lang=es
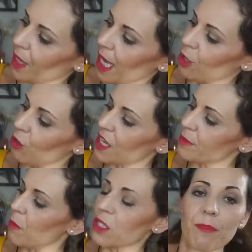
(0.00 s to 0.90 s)
Entonces
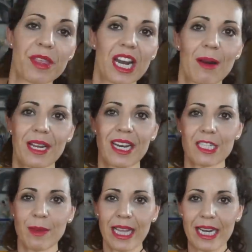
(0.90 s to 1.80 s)
vamos a empezar a abrir
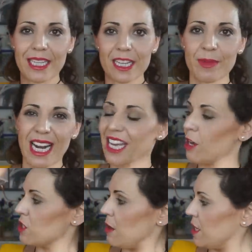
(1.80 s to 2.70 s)
las ventanitas, mirar qué
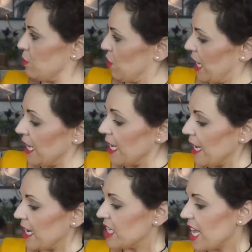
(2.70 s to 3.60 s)
cosa más mona.
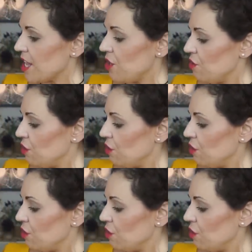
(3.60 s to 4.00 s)
Este año